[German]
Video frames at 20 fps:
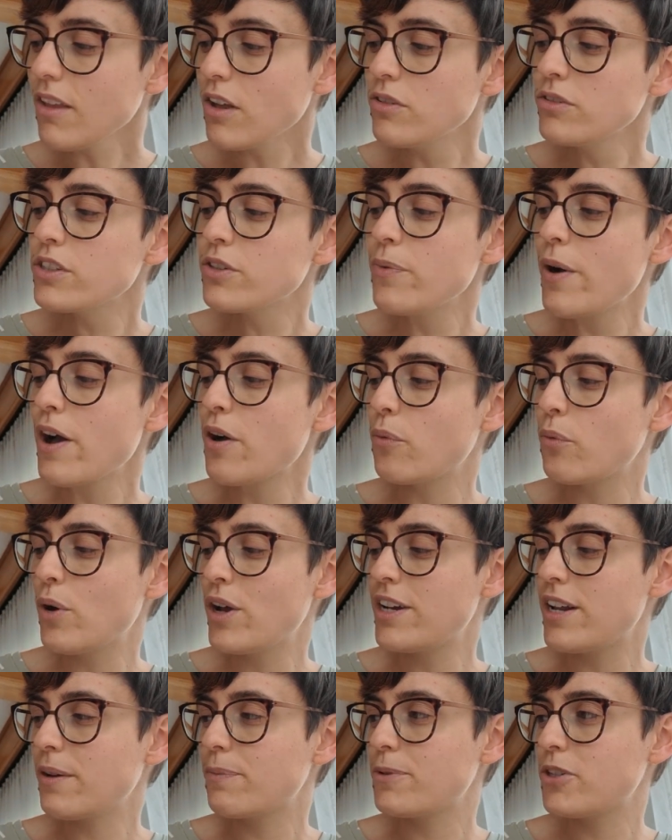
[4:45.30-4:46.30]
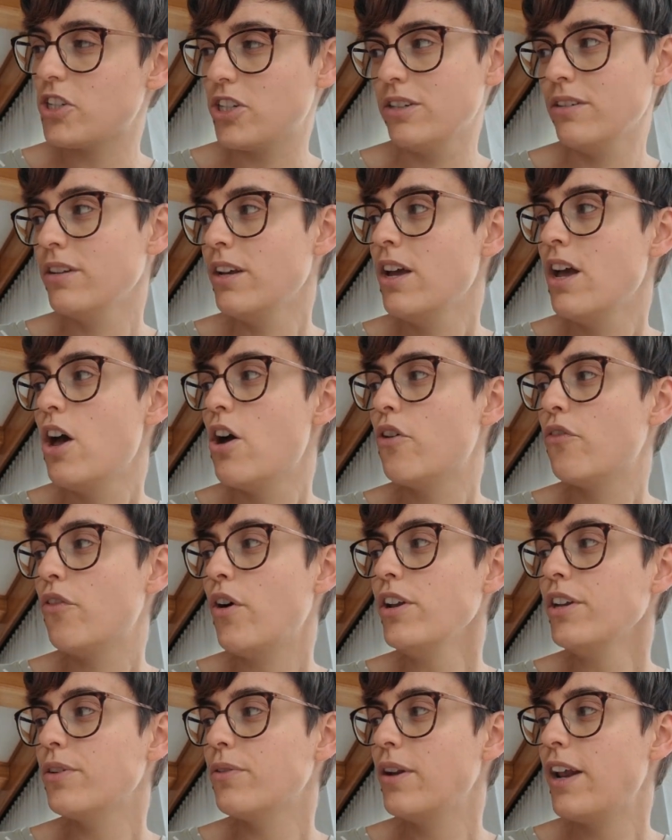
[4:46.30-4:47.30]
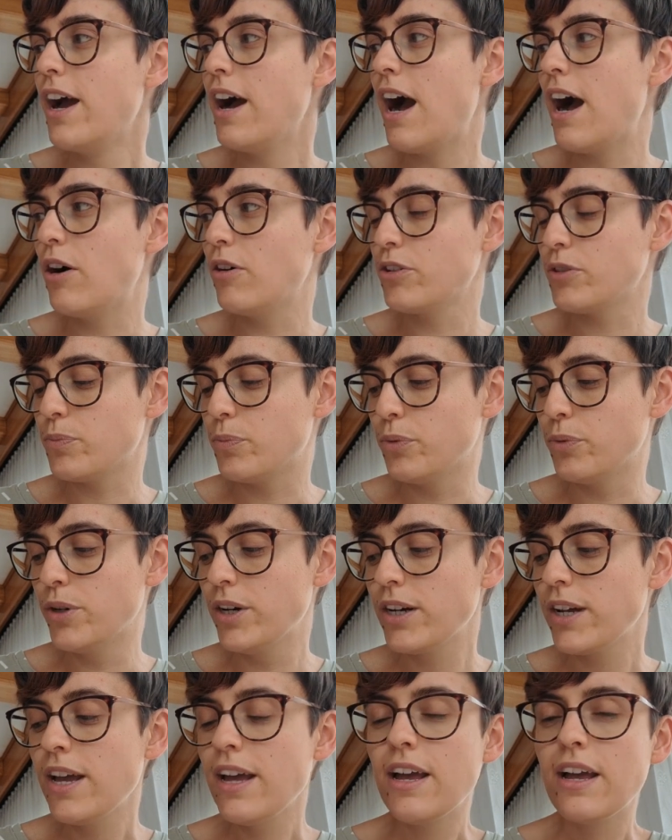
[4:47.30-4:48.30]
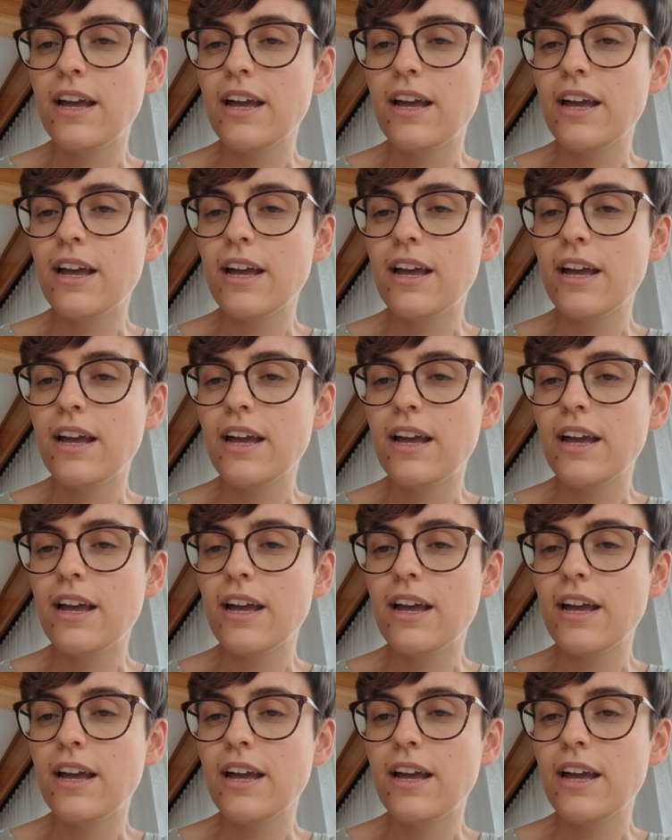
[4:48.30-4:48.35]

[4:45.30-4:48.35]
und zwar Redemption von Julia Hausburg.